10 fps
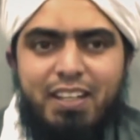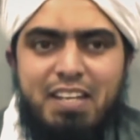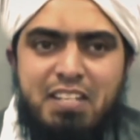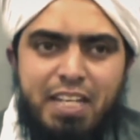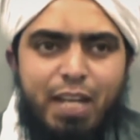
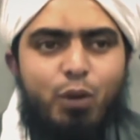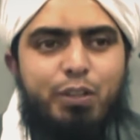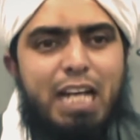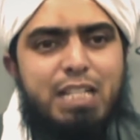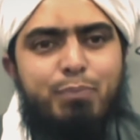इसी के
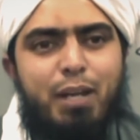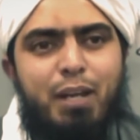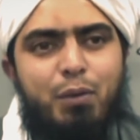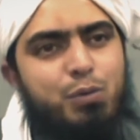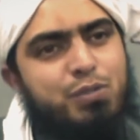कॉन्टेक्स्ट
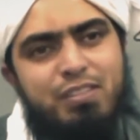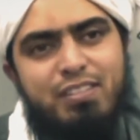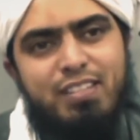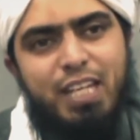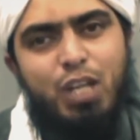में उस
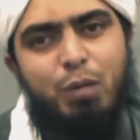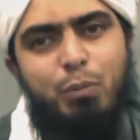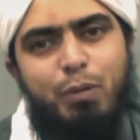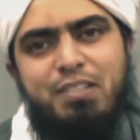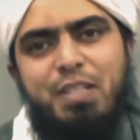सईदना
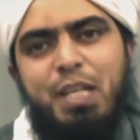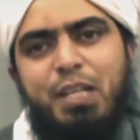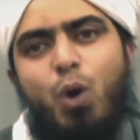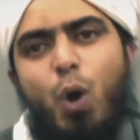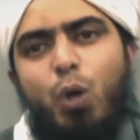बकर सदीक
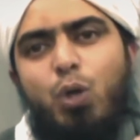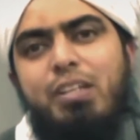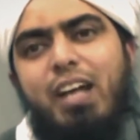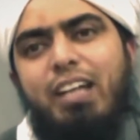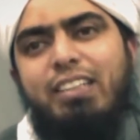के कॉल को
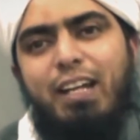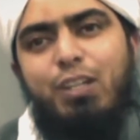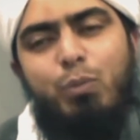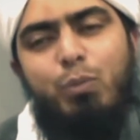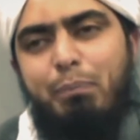भी याद कर
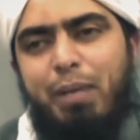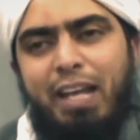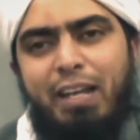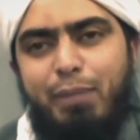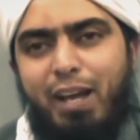लें जो मैंने
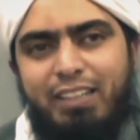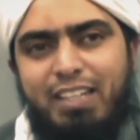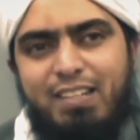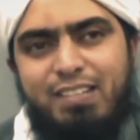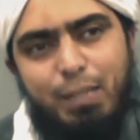पहले बयान
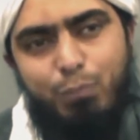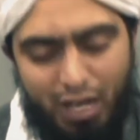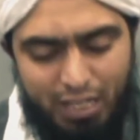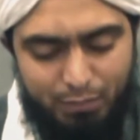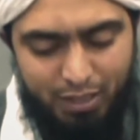किया सही
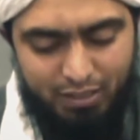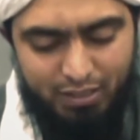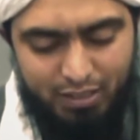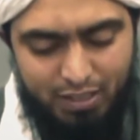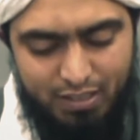बुखारी में
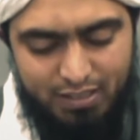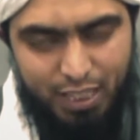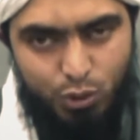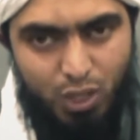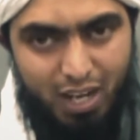
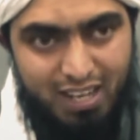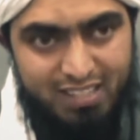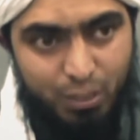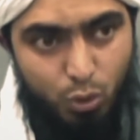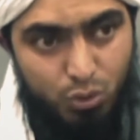सैदुना
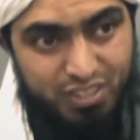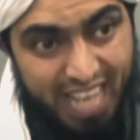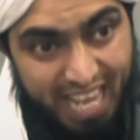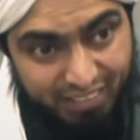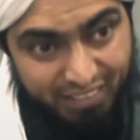हसन और
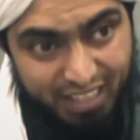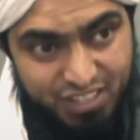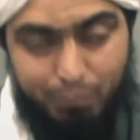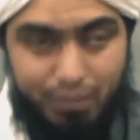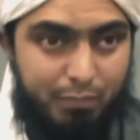हुसैन वाले
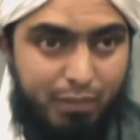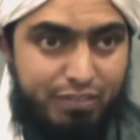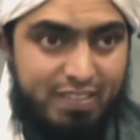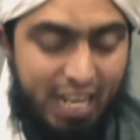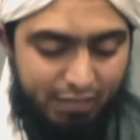चैप्टर में
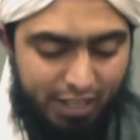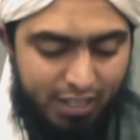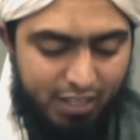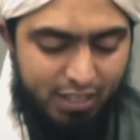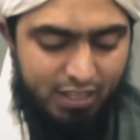फजाइल वाले
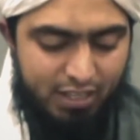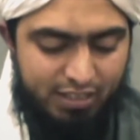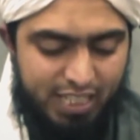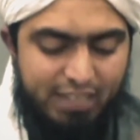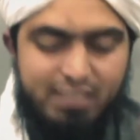
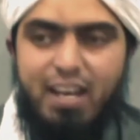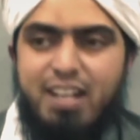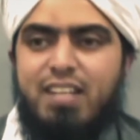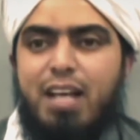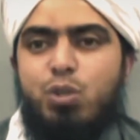तीन
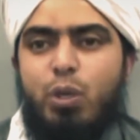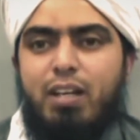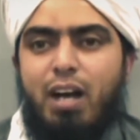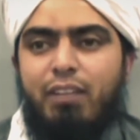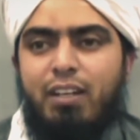हजार सात सौ
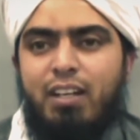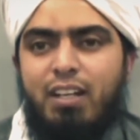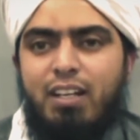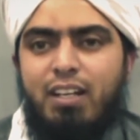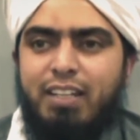इक्यावन
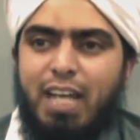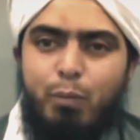के अबू